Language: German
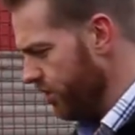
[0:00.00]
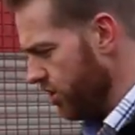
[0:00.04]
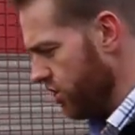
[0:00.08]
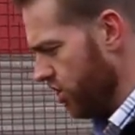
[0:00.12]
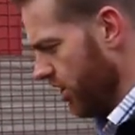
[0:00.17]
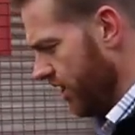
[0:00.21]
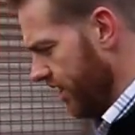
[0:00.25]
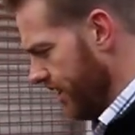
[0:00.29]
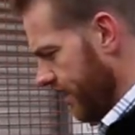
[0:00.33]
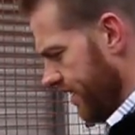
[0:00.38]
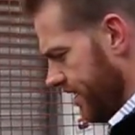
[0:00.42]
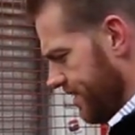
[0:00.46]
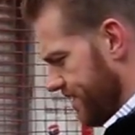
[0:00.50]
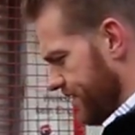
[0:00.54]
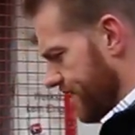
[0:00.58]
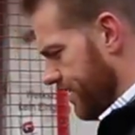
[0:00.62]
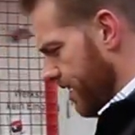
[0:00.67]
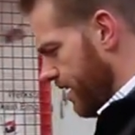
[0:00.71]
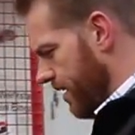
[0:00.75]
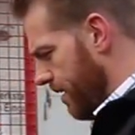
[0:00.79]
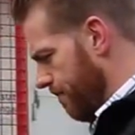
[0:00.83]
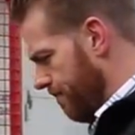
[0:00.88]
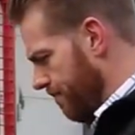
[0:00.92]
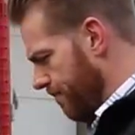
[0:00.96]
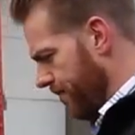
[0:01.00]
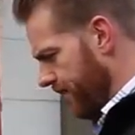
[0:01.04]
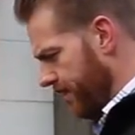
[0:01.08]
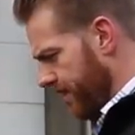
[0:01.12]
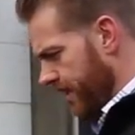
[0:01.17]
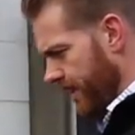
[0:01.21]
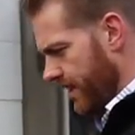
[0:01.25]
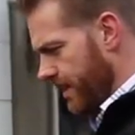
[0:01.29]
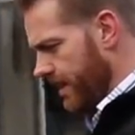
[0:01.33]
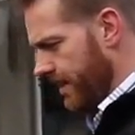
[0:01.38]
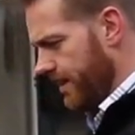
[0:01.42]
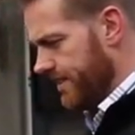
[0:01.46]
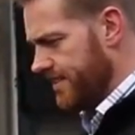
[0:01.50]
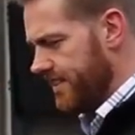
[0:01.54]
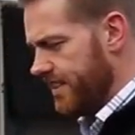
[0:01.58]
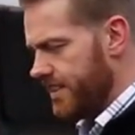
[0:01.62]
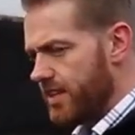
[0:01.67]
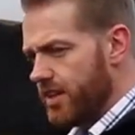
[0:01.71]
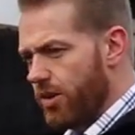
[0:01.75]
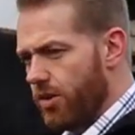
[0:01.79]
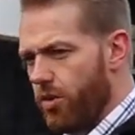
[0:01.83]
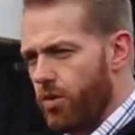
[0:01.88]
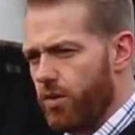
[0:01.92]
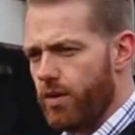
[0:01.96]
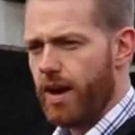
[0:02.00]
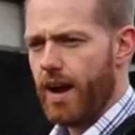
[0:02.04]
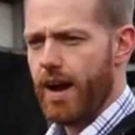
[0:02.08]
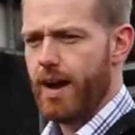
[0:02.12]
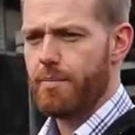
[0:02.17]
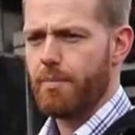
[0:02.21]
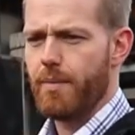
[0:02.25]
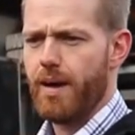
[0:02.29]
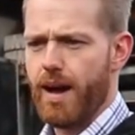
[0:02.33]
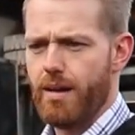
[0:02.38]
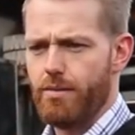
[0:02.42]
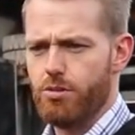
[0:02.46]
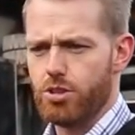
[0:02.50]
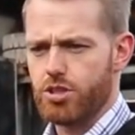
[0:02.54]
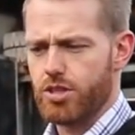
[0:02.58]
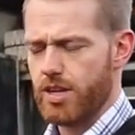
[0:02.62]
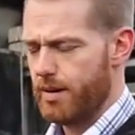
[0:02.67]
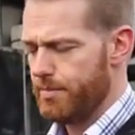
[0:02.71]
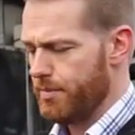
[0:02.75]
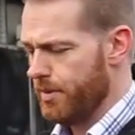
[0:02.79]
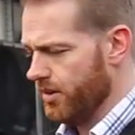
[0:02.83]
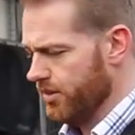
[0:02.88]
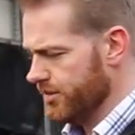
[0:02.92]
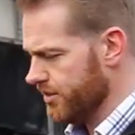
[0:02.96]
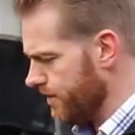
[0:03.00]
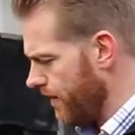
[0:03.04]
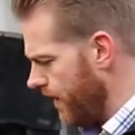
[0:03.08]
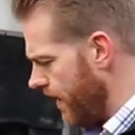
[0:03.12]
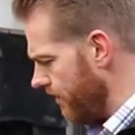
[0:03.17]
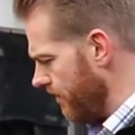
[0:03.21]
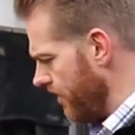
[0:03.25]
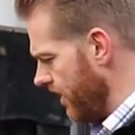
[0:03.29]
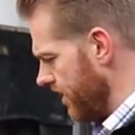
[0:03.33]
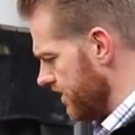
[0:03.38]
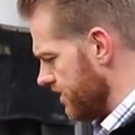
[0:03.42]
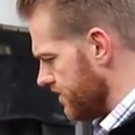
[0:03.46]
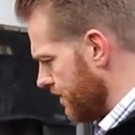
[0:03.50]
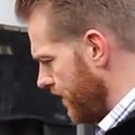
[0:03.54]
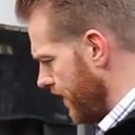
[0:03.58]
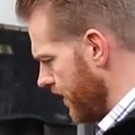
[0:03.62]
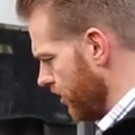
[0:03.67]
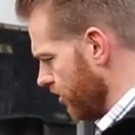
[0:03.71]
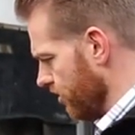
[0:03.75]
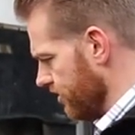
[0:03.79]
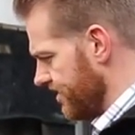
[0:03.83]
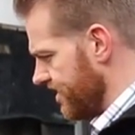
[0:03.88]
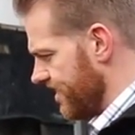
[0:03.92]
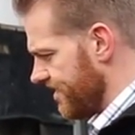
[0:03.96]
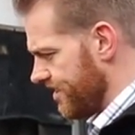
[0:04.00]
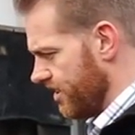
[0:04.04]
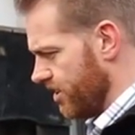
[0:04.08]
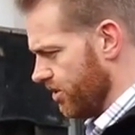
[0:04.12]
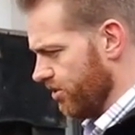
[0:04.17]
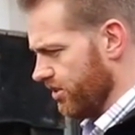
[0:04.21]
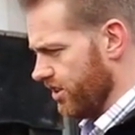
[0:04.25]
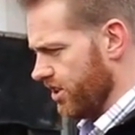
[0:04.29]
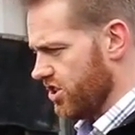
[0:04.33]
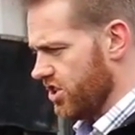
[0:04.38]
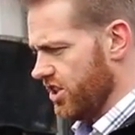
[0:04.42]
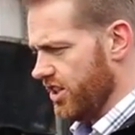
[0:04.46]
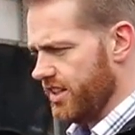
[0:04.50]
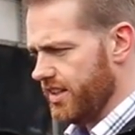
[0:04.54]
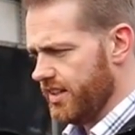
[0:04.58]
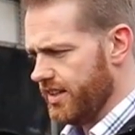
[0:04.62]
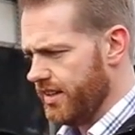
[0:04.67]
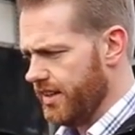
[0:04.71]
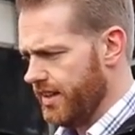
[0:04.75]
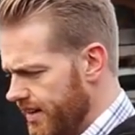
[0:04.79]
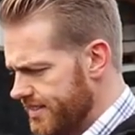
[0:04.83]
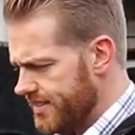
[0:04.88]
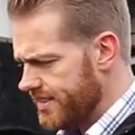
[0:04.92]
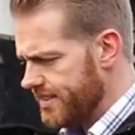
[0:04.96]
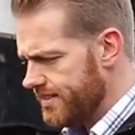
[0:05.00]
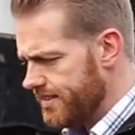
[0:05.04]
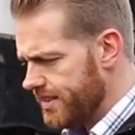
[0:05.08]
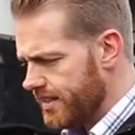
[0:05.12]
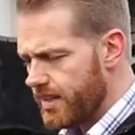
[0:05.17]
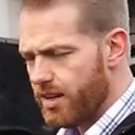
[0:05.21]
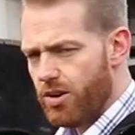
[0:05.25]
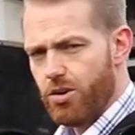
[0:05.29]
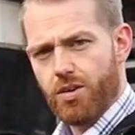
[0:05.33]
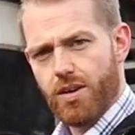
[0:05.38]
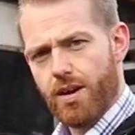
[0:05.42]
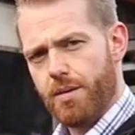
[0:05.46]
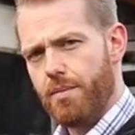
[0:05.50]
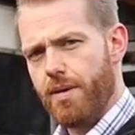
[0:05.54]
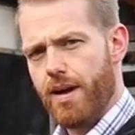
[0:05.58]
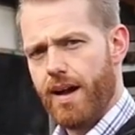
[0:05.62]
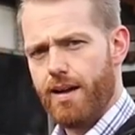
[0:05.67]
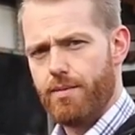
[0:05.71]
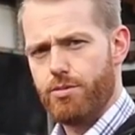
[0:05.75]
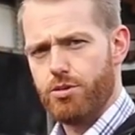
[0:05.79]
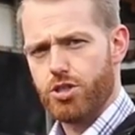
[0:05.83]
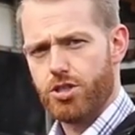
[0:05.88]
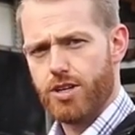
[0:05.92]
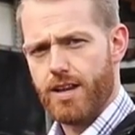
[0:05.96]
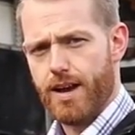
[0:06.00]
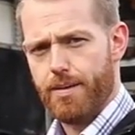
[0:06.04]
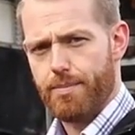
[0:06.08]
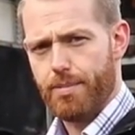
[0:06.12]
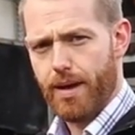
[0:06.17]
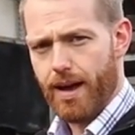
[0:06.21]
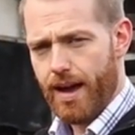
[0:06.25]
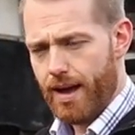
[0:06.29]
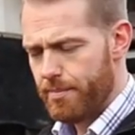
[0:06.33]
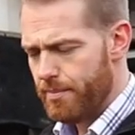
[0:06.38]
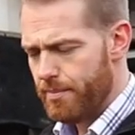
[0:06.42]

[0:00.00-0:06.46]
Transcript: Unterschiede ist ähm, die Sicherung am Gabelstapler. Und zwar haben wir hier zwei grundsätzliche Unterschiede, was die Sicherung am Gabelstapler